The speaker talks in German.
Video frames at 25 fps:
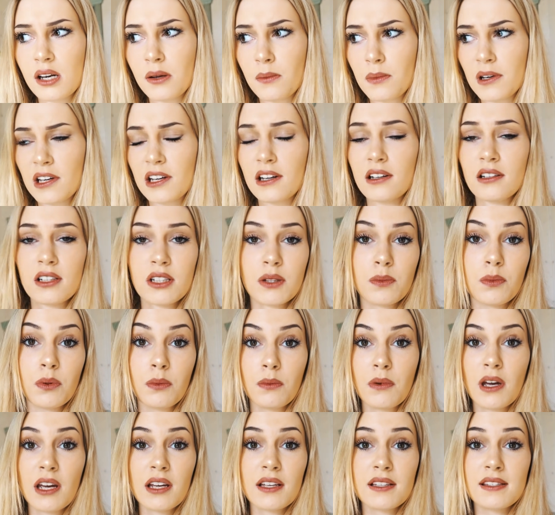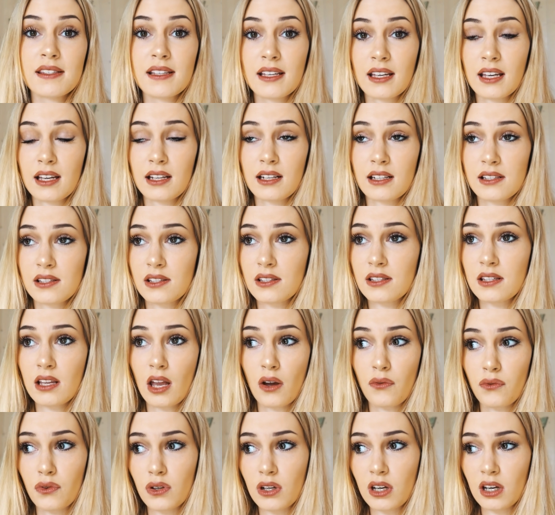aber ich bin mir eigentlich sicher, dass es
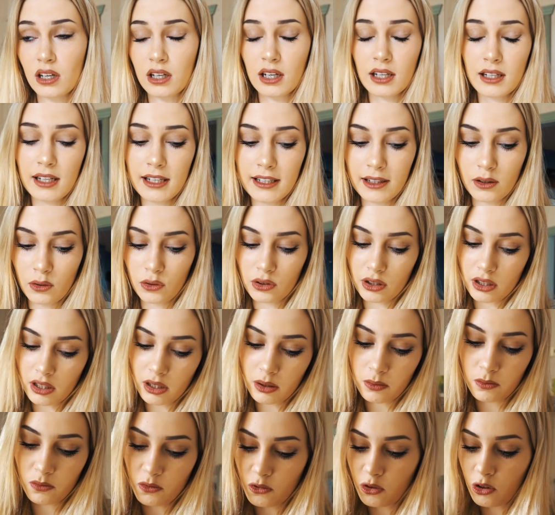dafür eine Erklärung geben